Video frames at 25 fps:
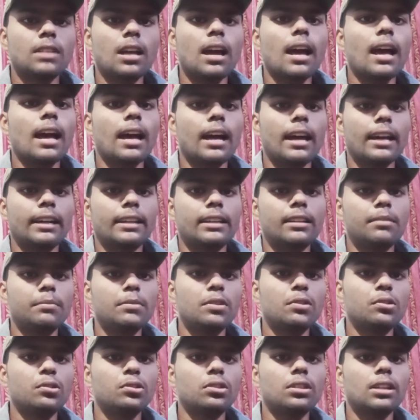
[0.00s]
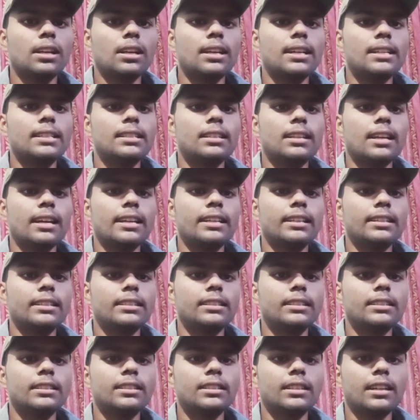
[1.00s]
हैकिंग में होता है लाइक
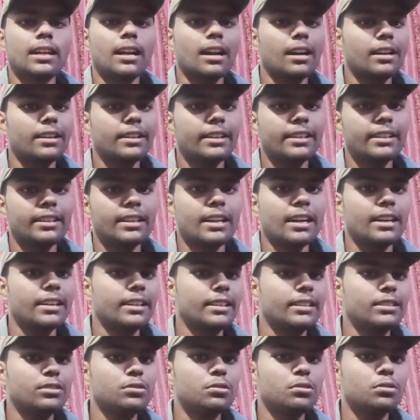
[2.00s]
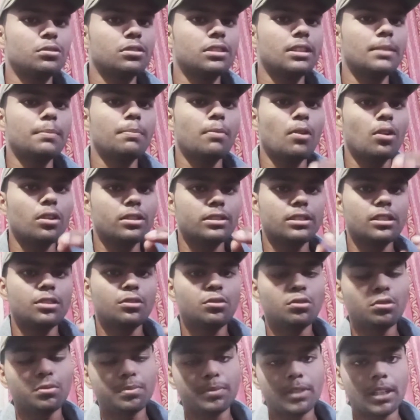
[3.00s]
कार्डिंग कार्डिंग जो होती है बहुत से
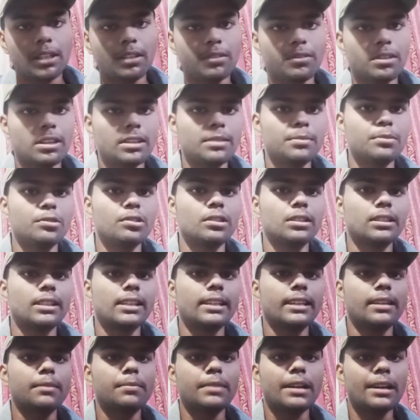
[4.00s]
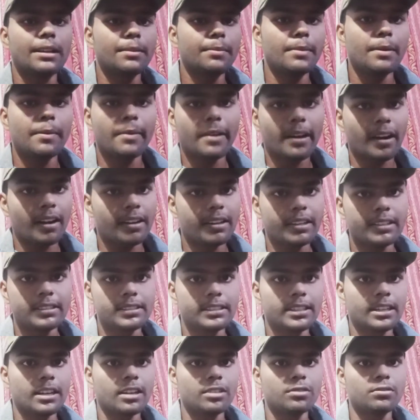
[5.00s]
यूट्यूब चैनल वाले बोलते हैं कि भाई मैं कार्डिंग
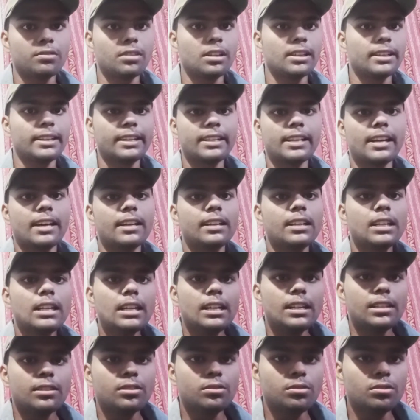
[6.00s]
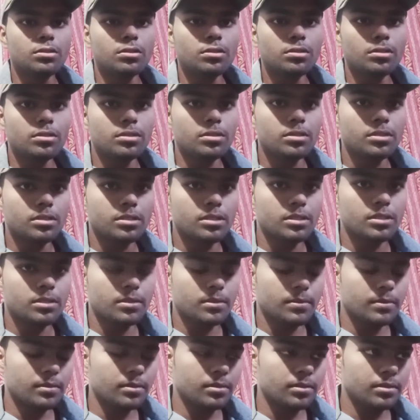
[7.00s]
सिखा दूंगा लेकिन यार जो
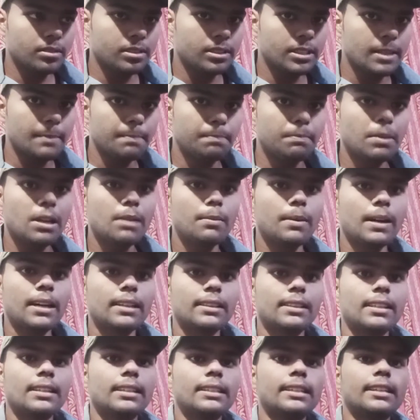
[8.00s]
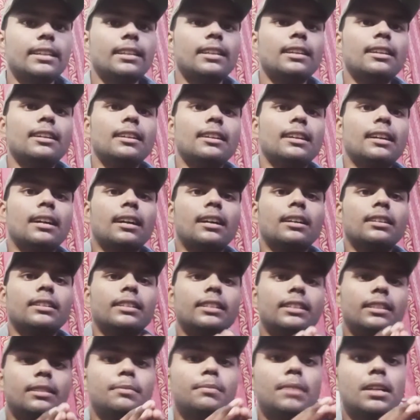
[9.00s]
सिंपल बात है कि
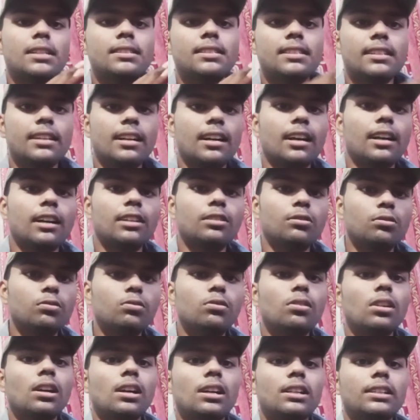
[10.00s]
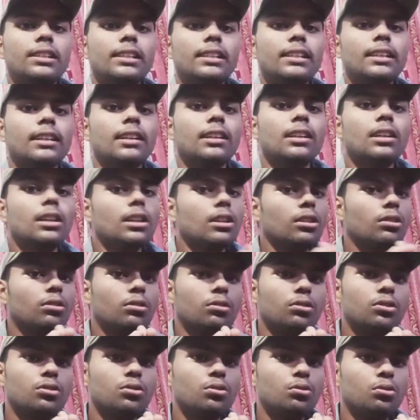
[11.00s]
कार्डिंग मैं सिखा दूंगा ठीक है
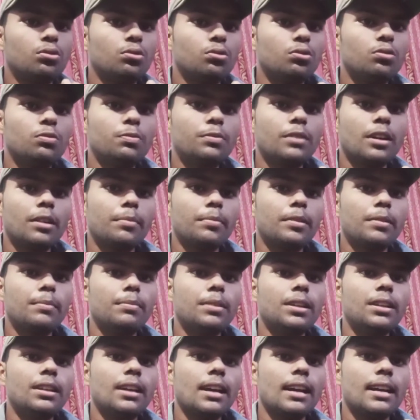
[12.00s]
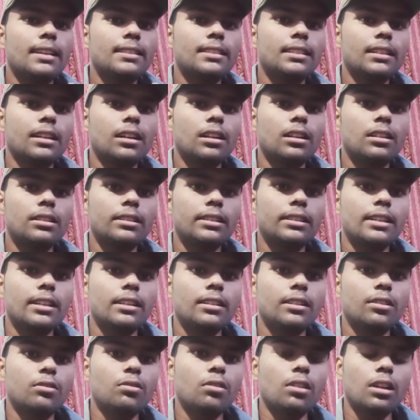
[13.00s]
तो YouTube कभी भी ऐसे
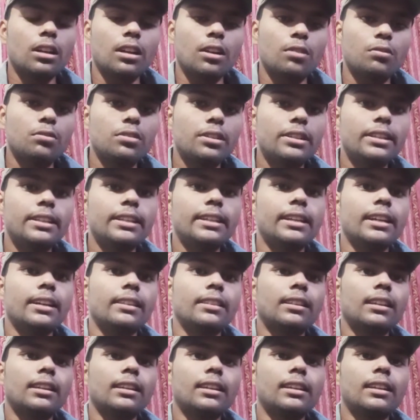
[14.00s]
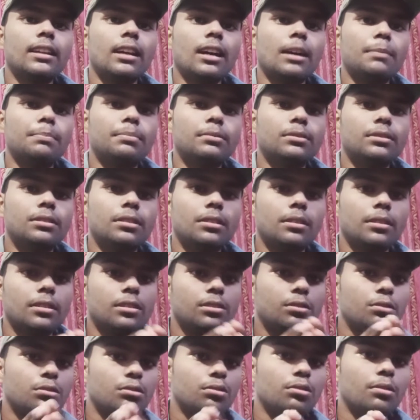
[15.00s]
कंटेंट को अलाउ ही नहीं करता कि आप
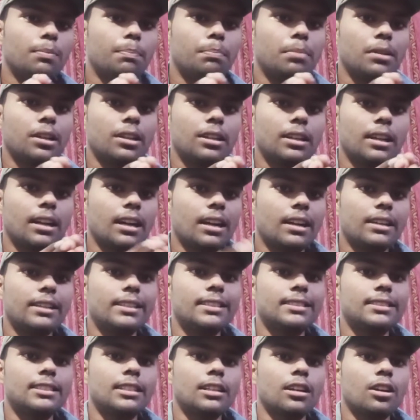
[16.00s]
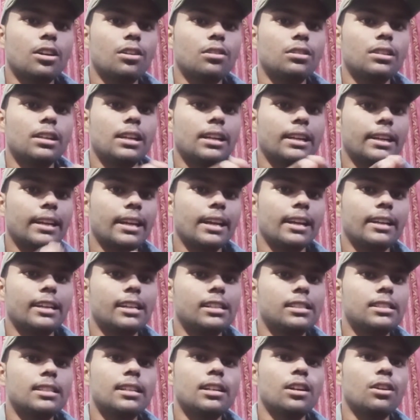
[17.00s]
यूट्यूब uh, पर कार्डिंग सिखाओ या
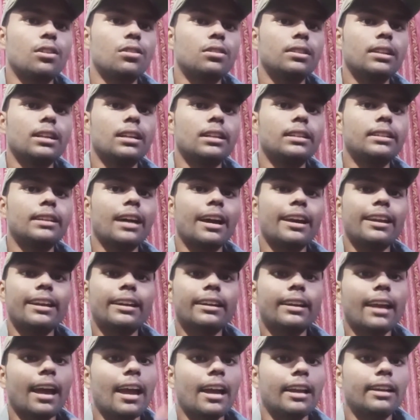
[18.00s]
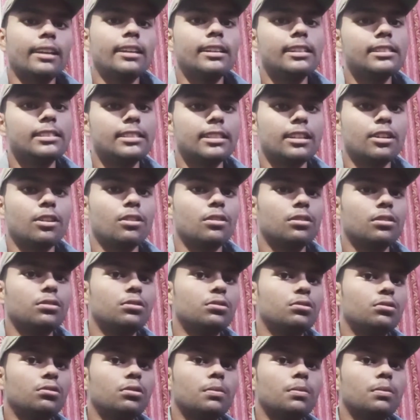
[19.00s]
क्रैकिंग सिखाओ या डायरेक्ट हैकिंग ही सिखाओ YouTube